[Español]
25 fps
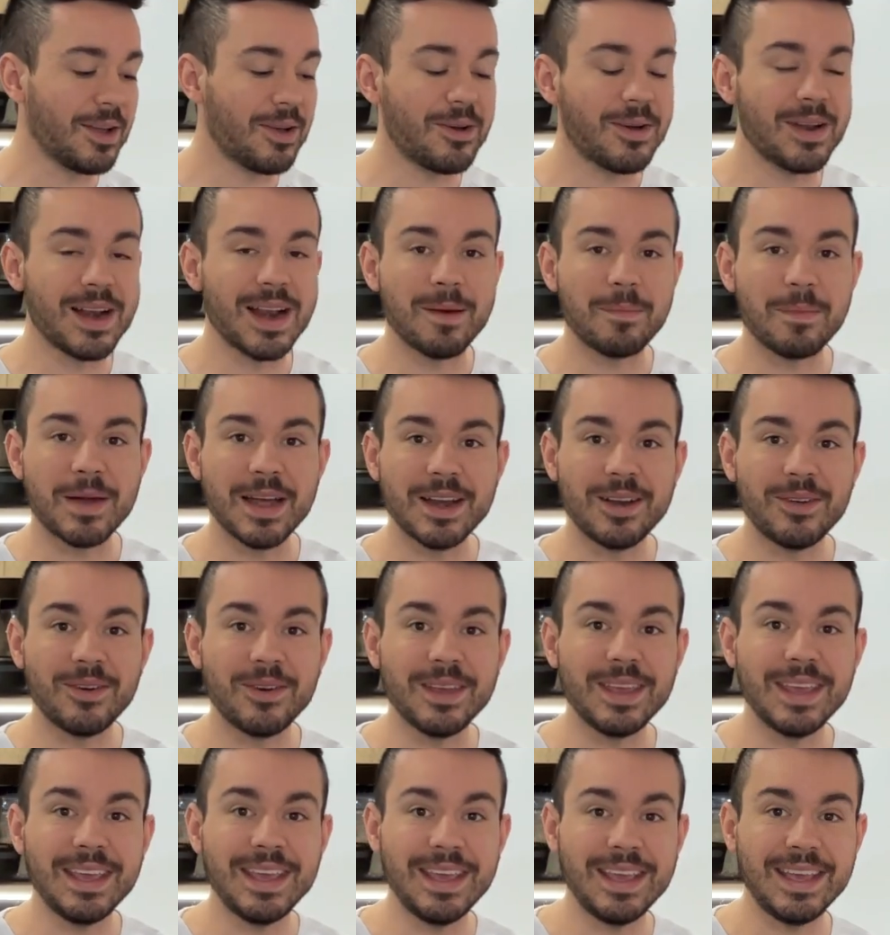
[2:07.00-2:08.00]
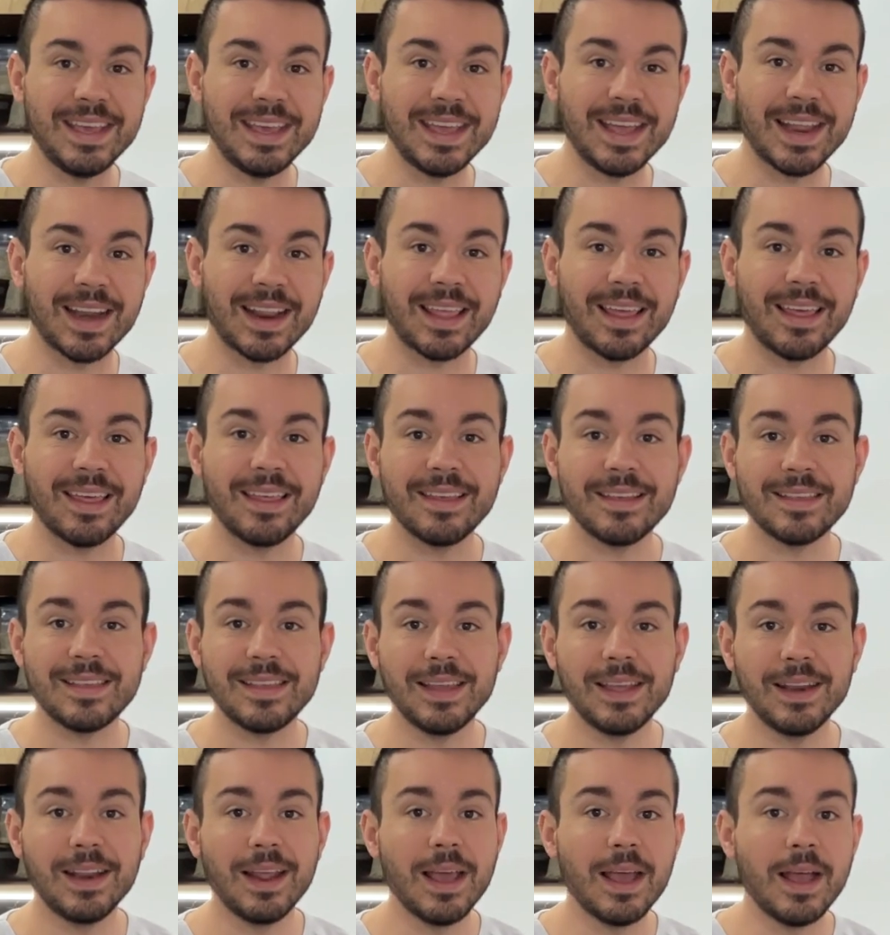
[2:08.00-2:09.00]
con la mano izquierda, es
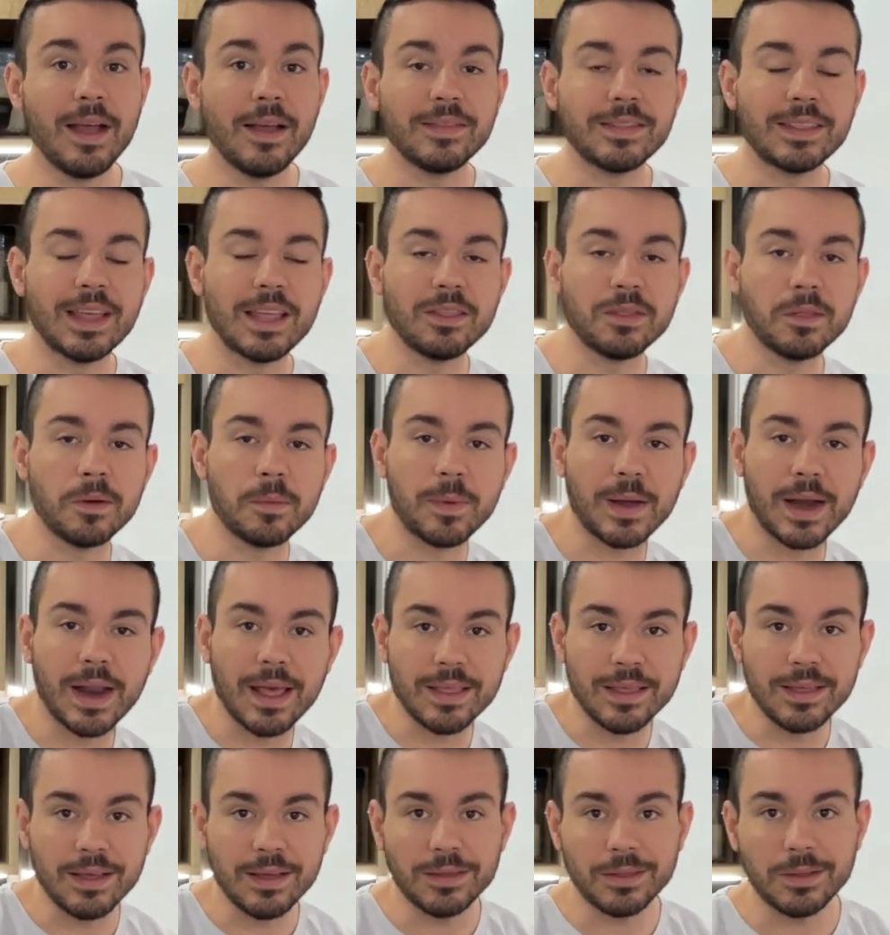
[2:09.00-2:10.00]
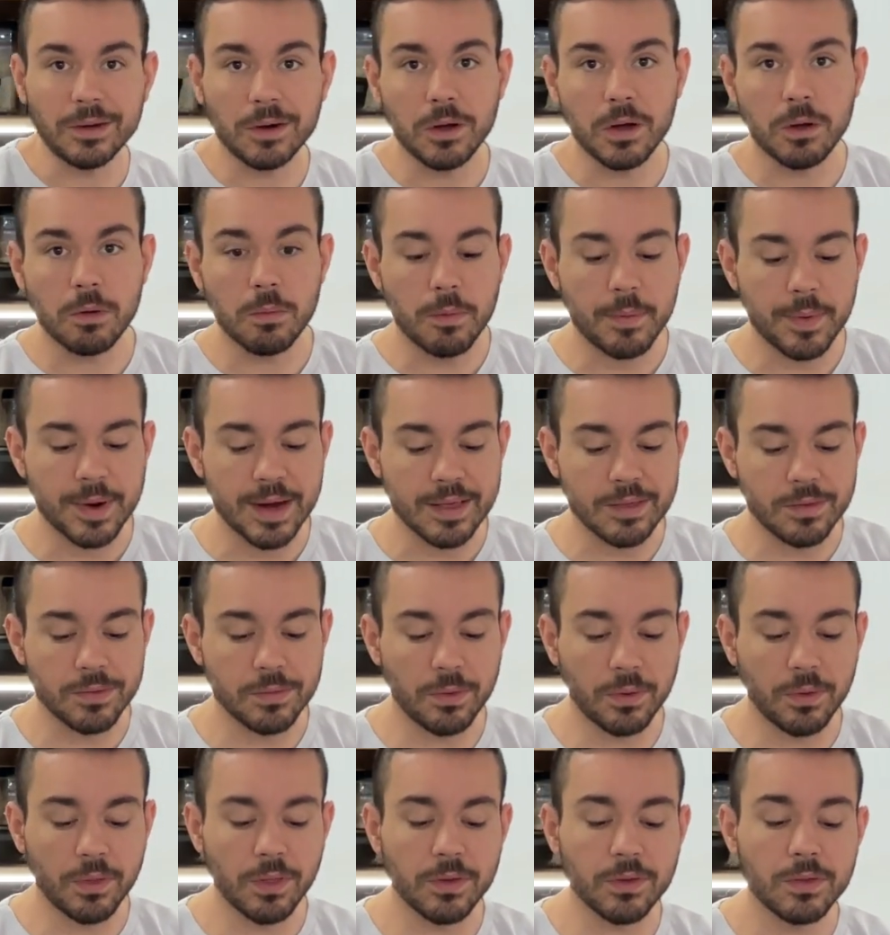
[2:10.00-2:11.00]
decir, tanto para diestros como para
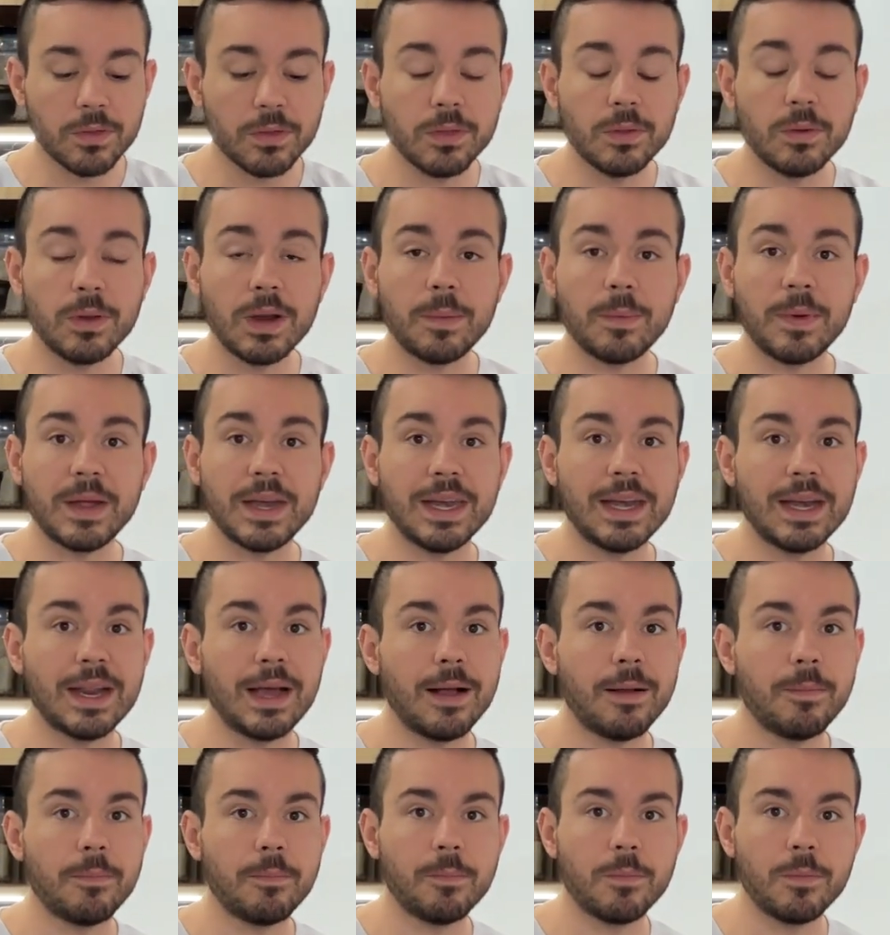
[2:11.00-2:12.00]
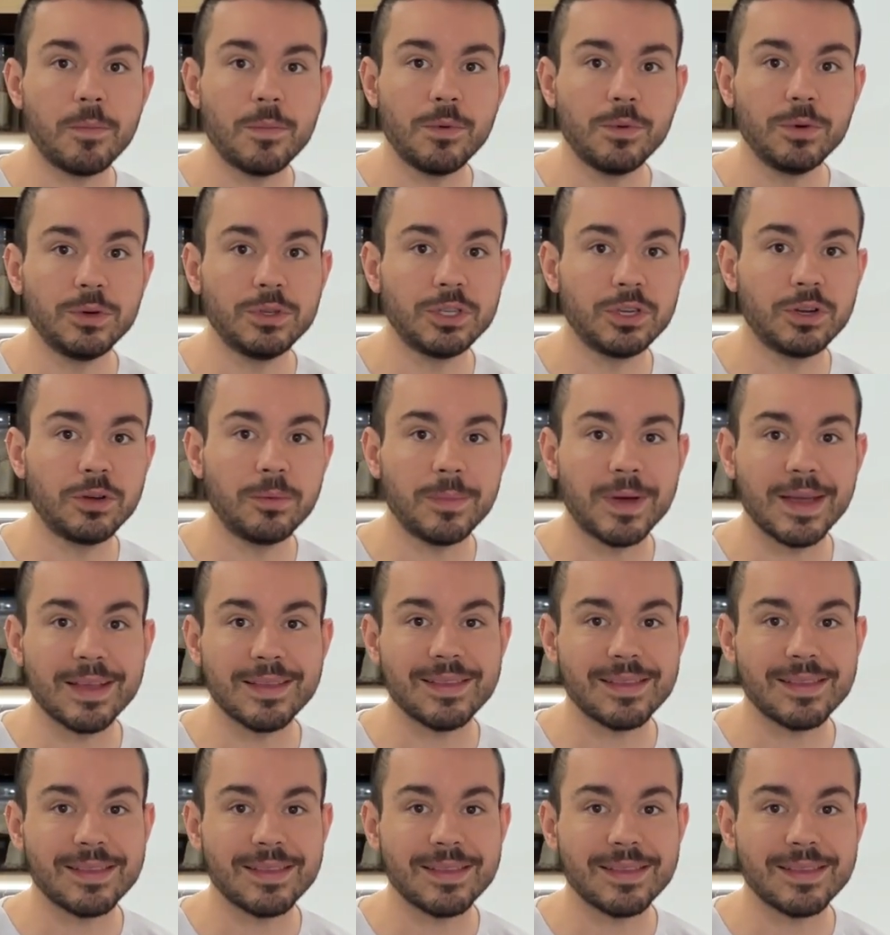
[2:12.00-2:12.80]
zurdos de una manera mucho más